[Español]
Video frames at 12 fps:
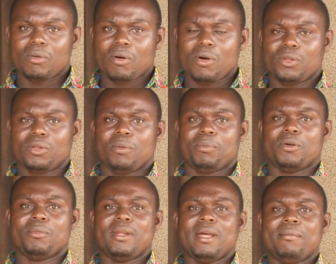Otro
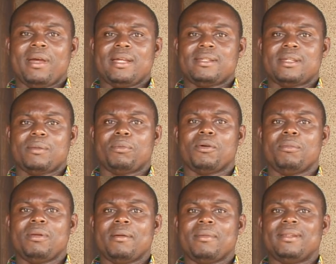problema es el
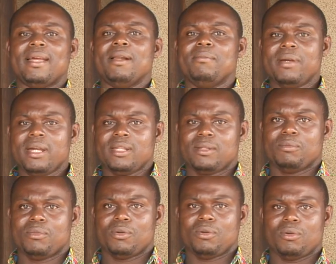problema del
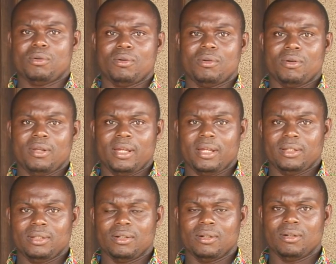mismo
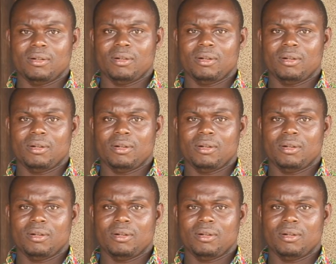congoleño